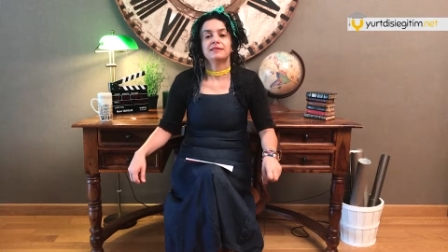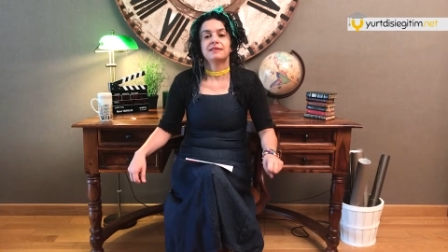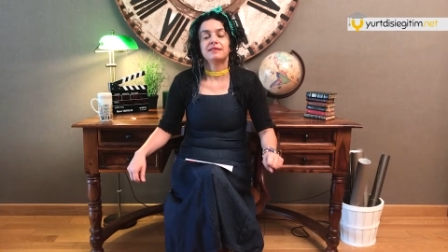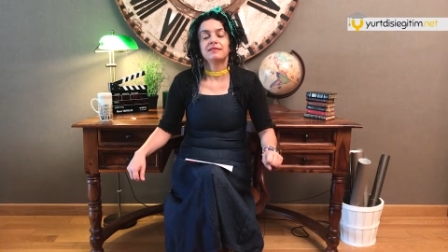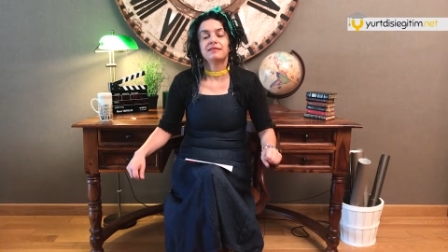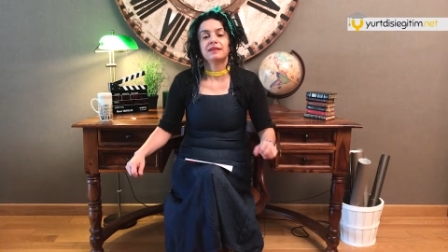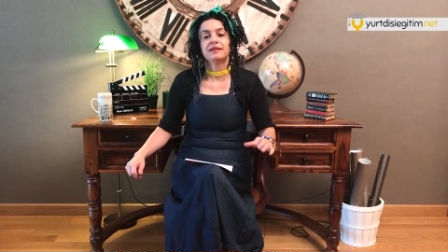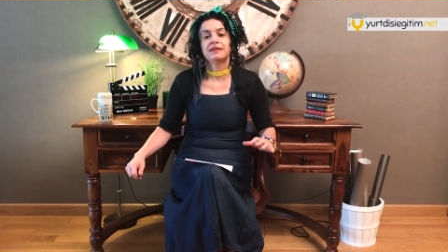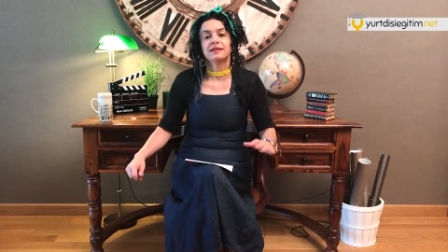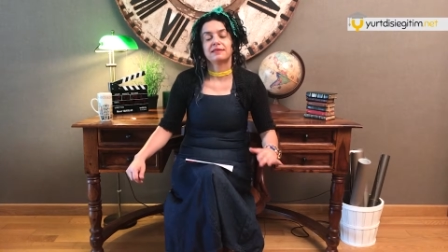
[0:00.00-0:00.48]

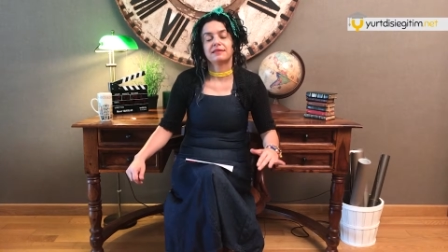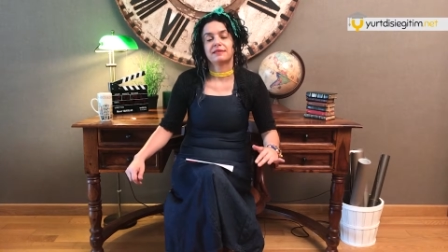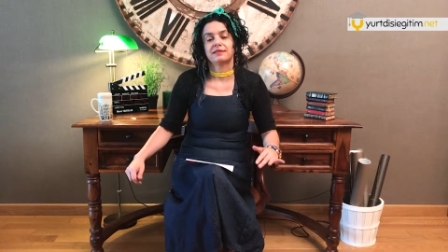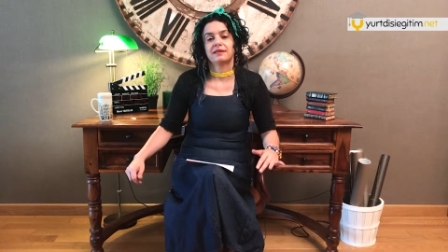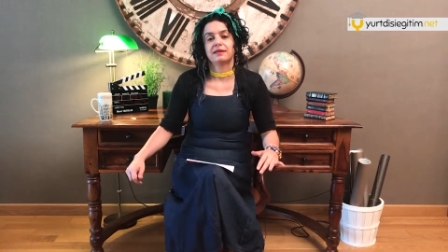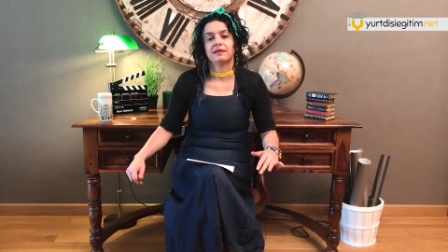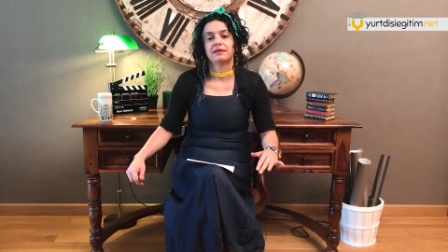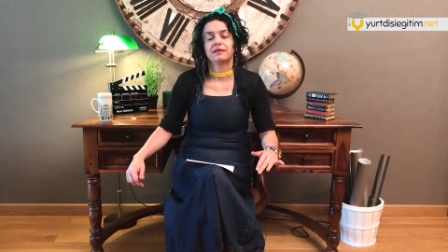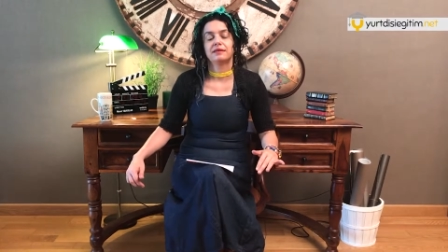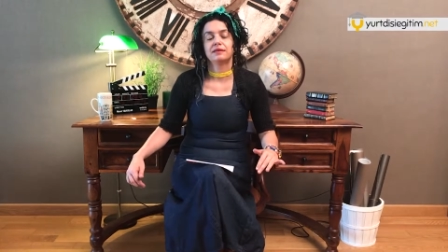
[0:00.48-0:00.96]
Sevgili
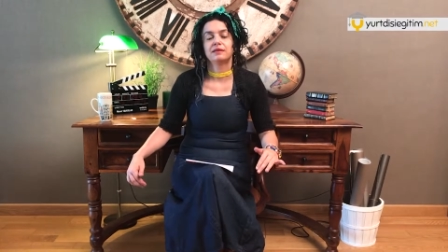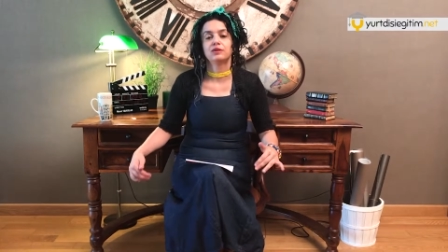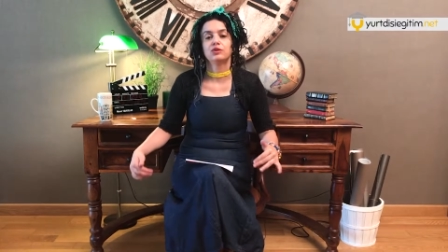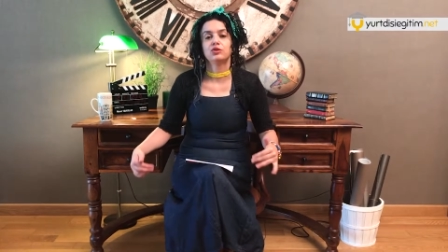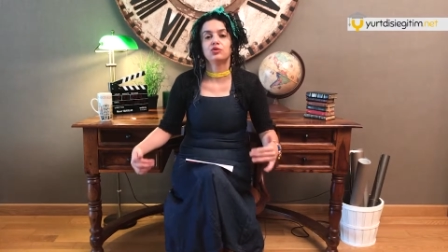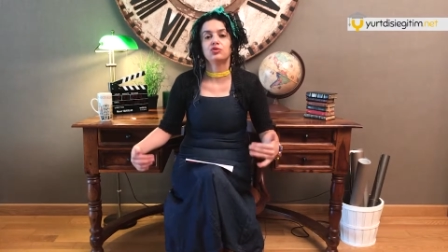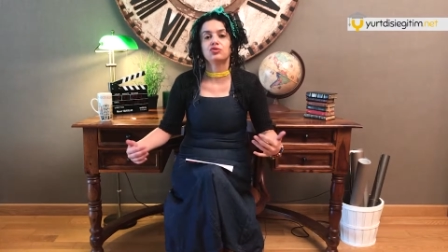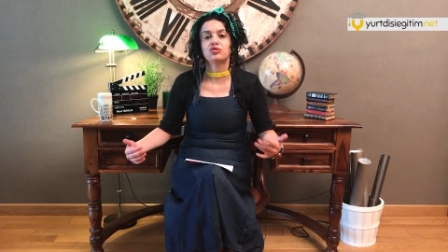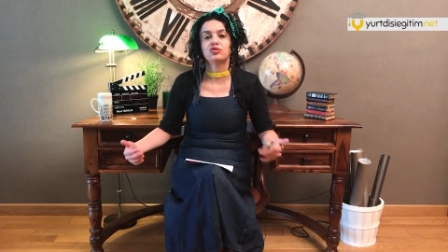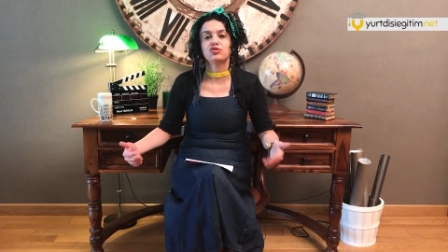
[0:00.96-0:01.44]
gençler,
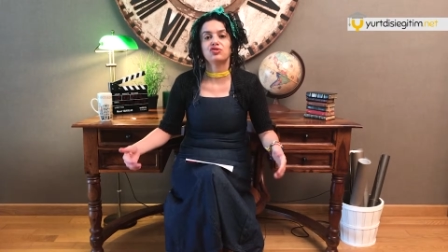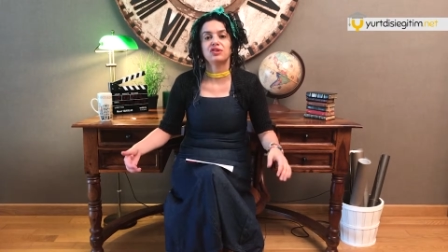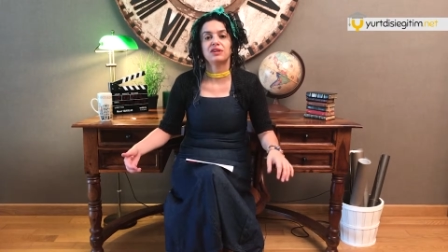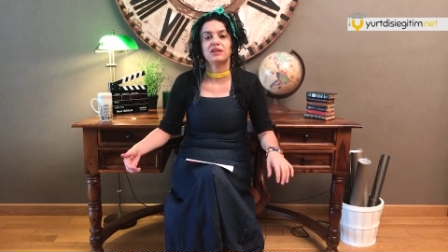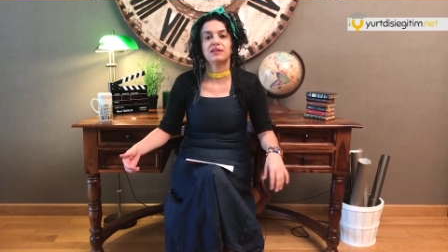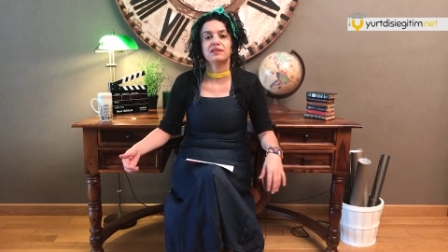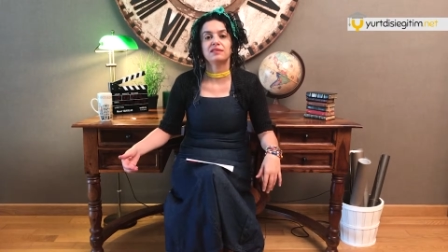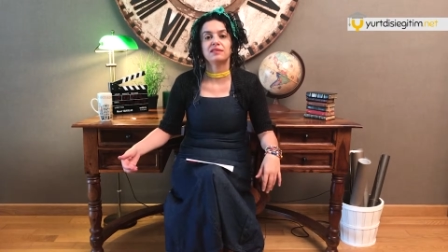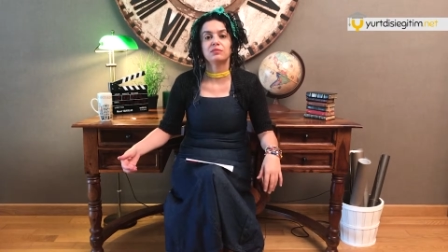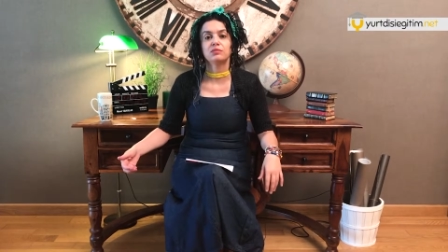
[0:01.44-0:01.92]
yurtdışı
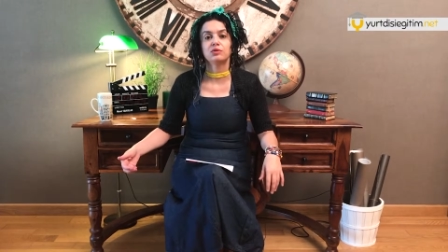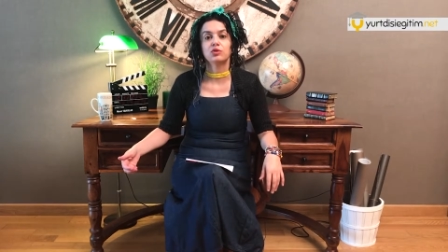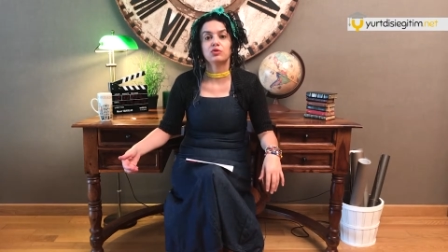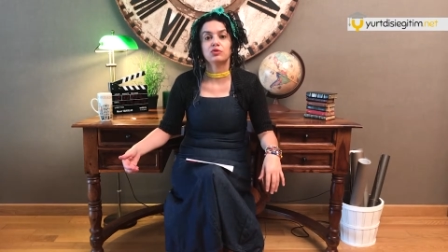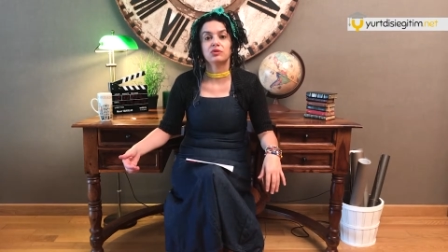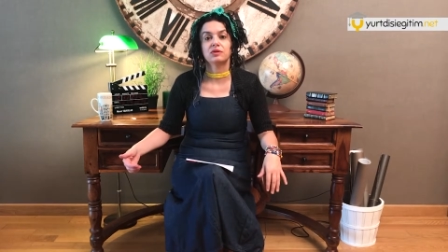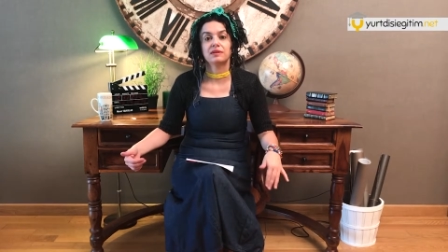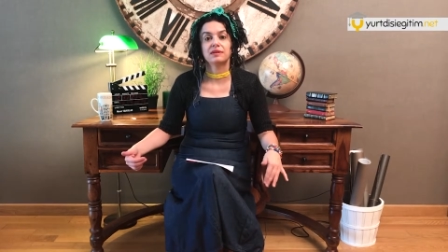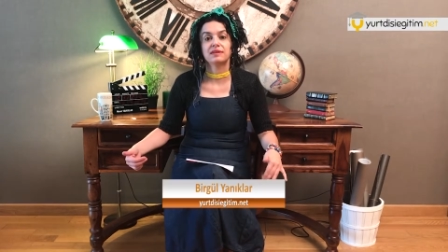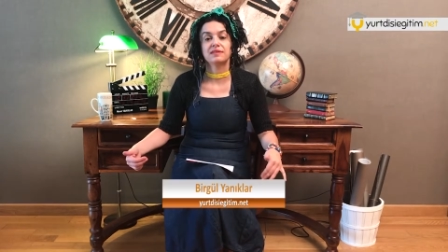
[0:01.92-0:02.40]

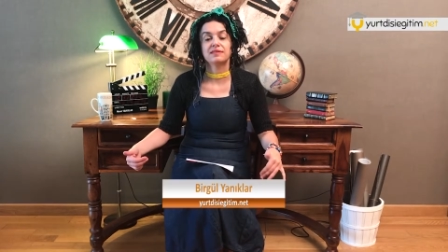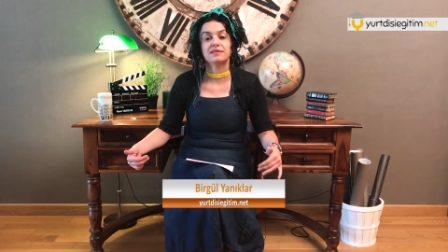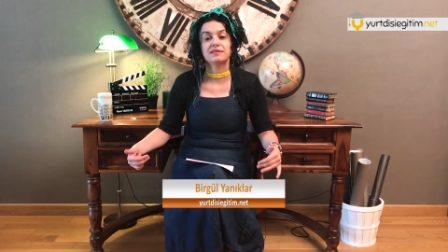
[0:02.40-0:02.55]
eğitim.net